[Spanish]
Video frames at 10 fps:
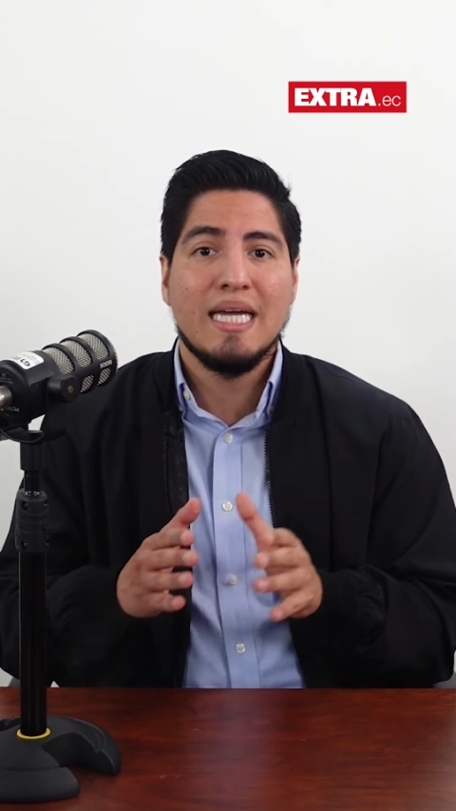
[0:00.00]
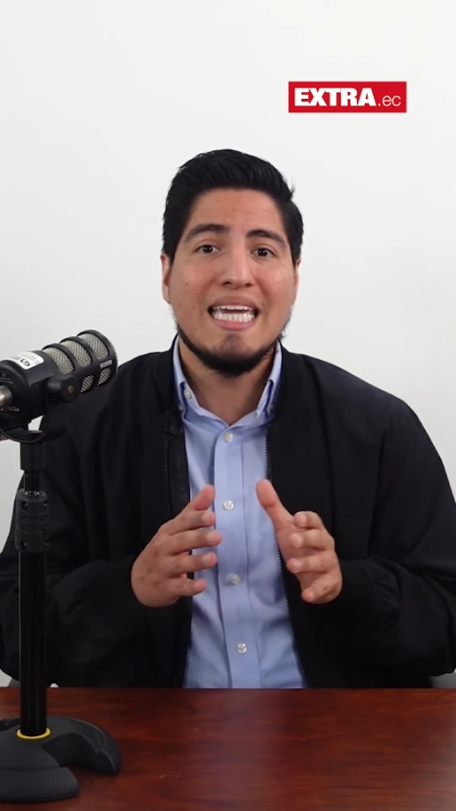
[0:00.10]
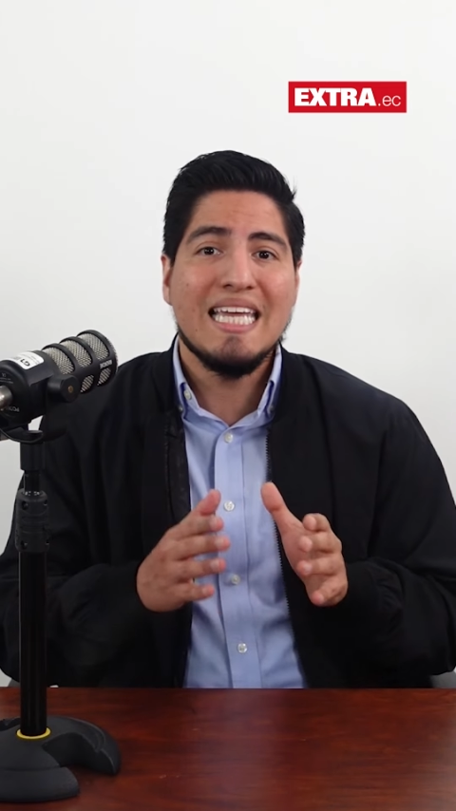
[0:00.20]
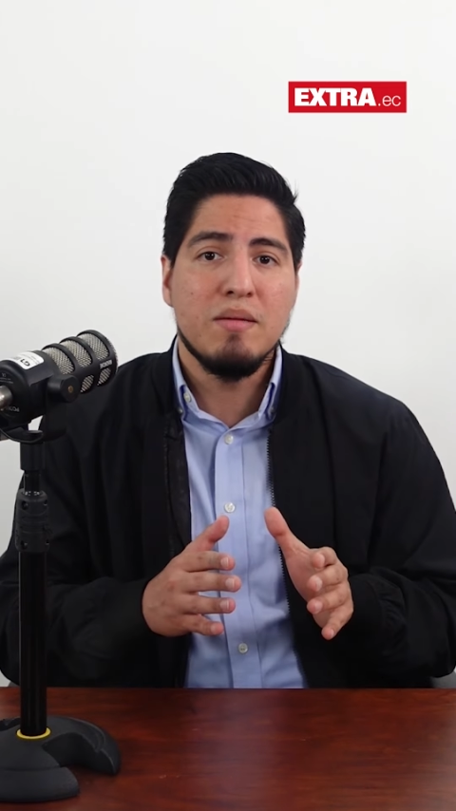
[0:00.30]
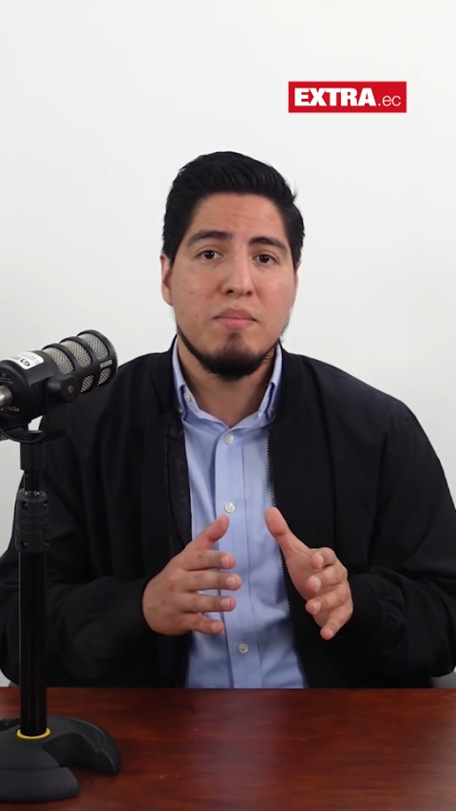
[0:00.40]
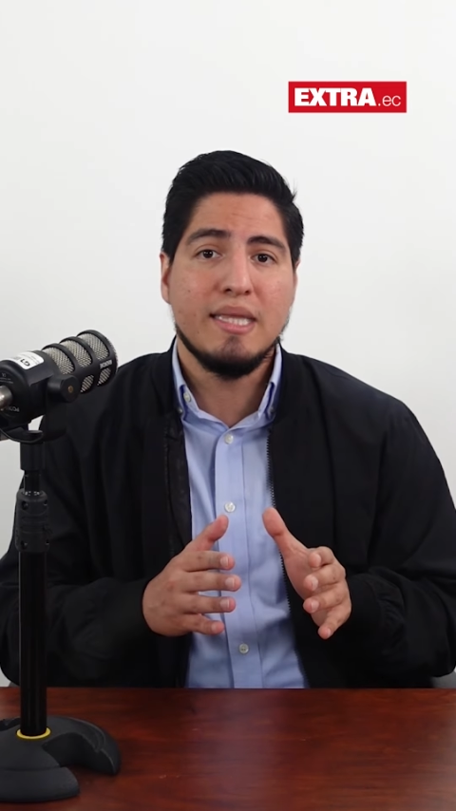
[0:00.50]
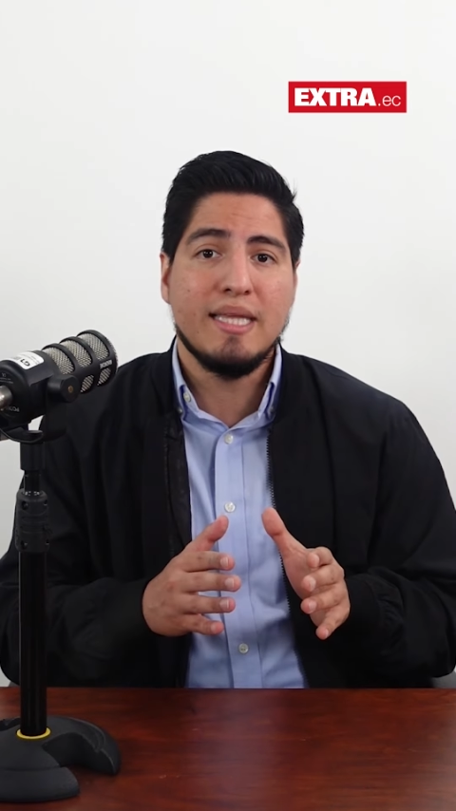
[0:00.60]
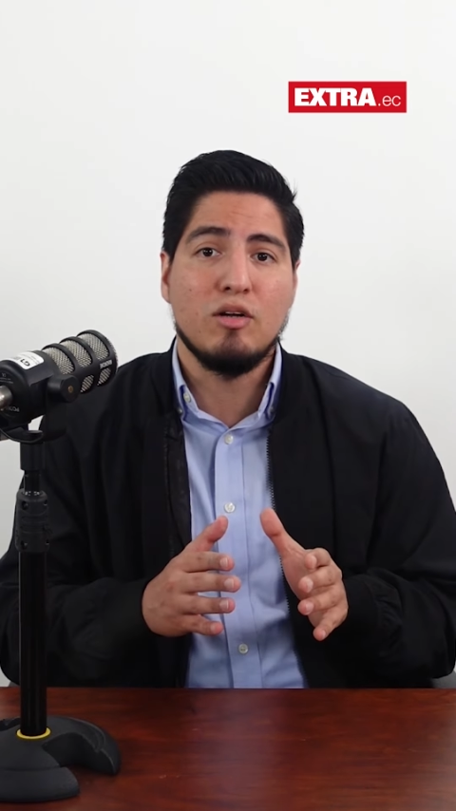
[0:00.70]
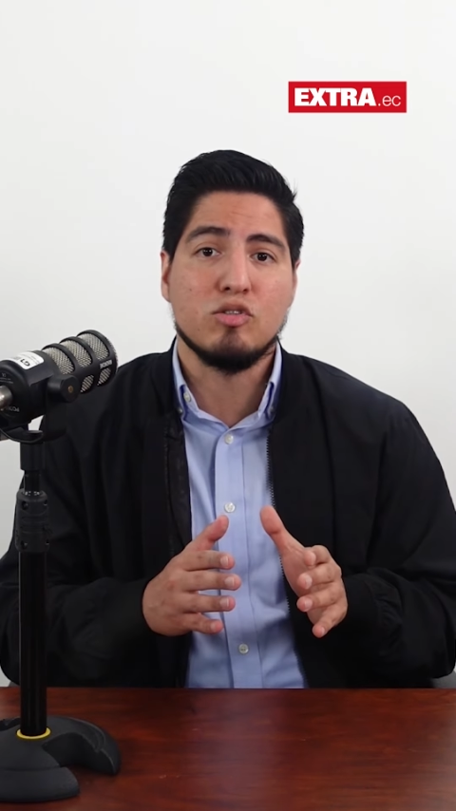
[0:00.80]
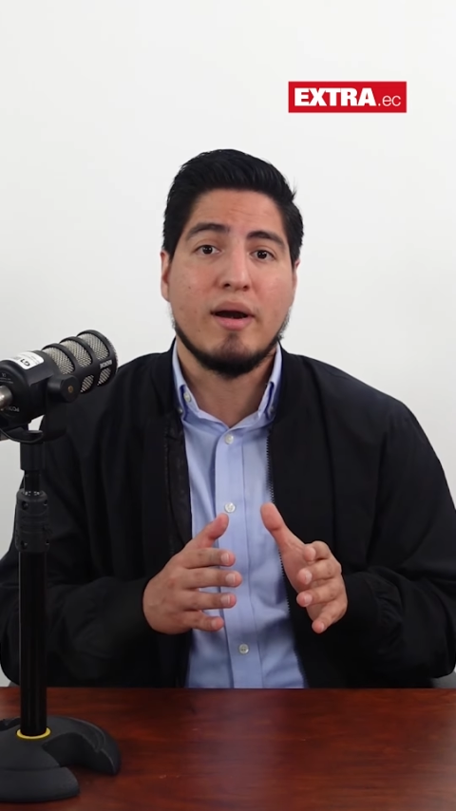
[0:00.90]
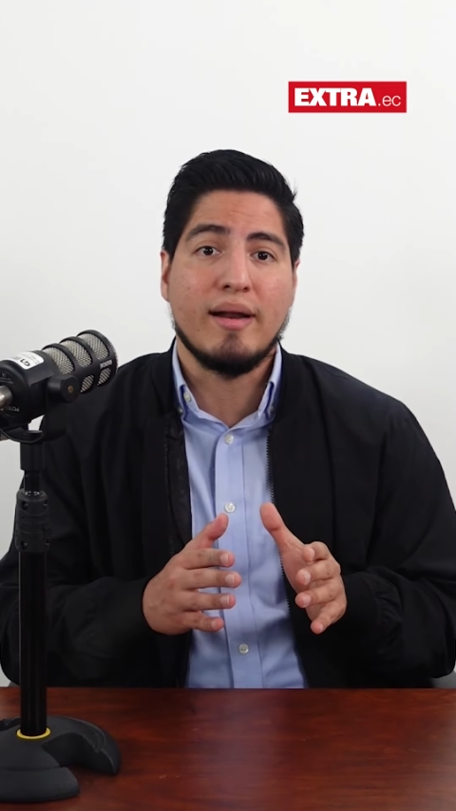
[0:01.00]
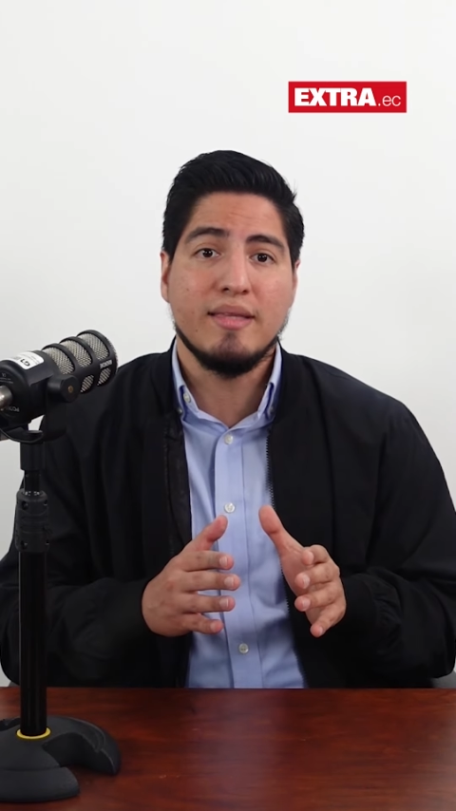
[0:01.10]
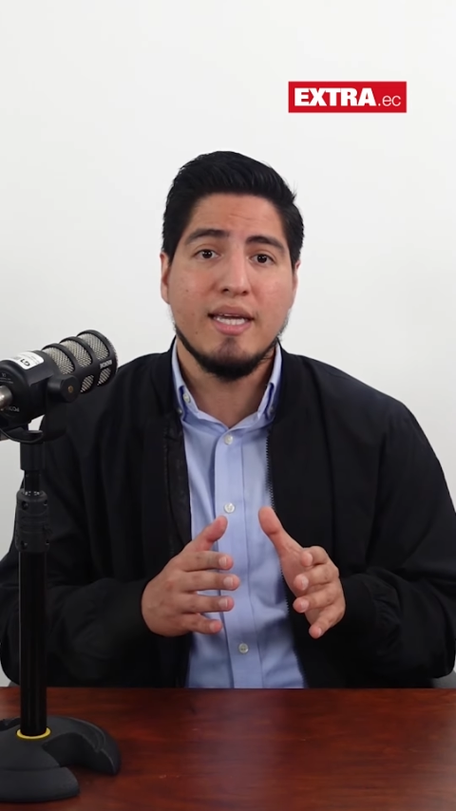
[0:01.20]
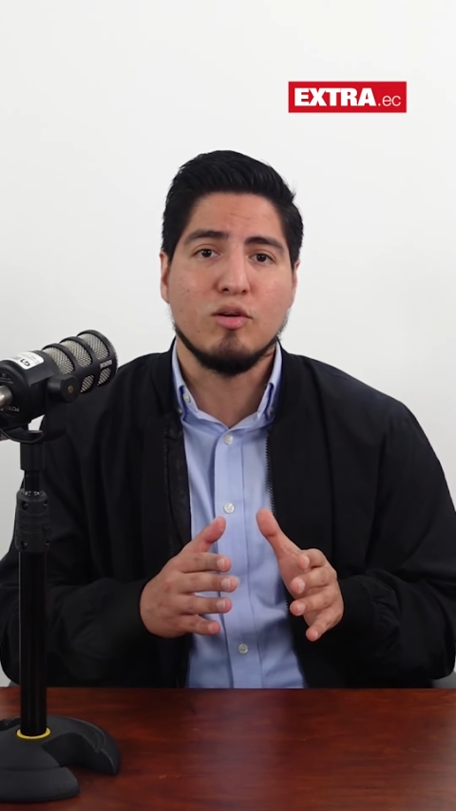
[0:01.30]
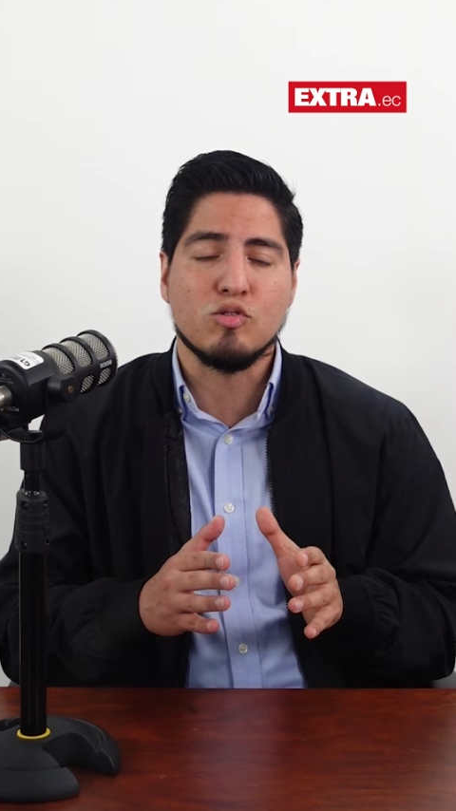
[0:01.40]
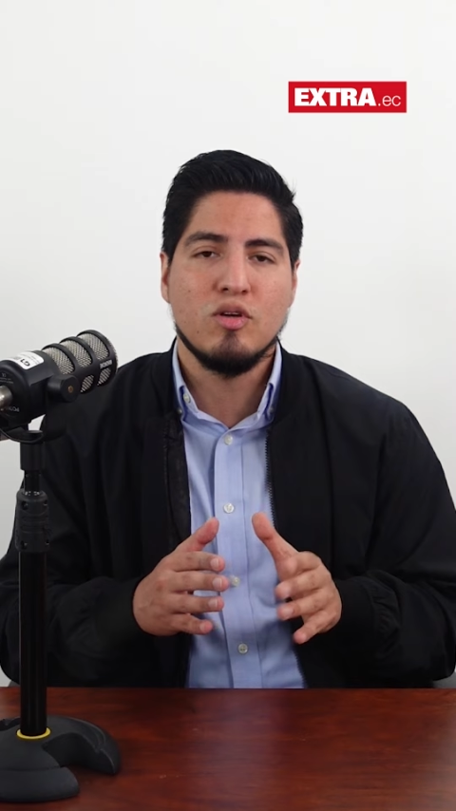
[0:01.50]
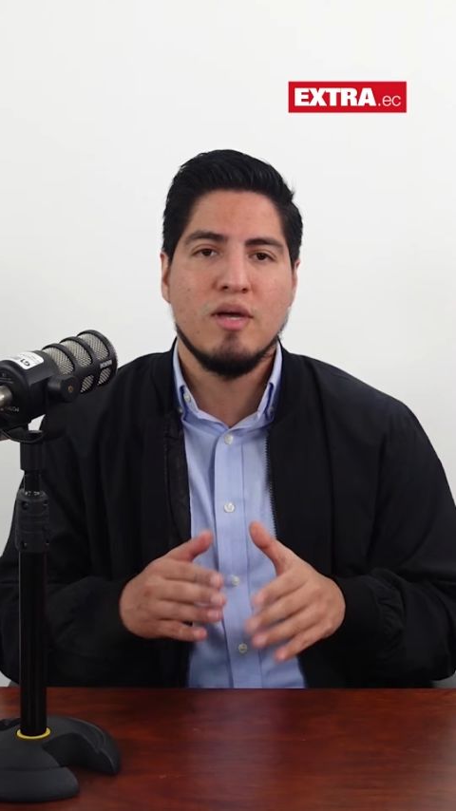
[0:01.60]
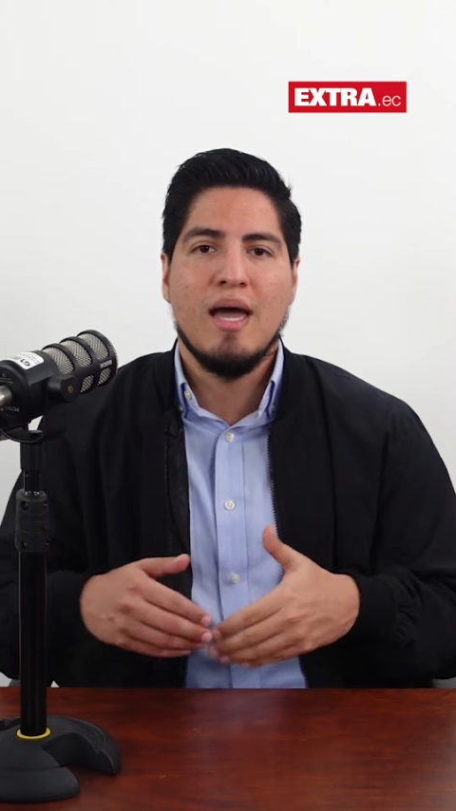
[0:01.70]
y limita los retiros,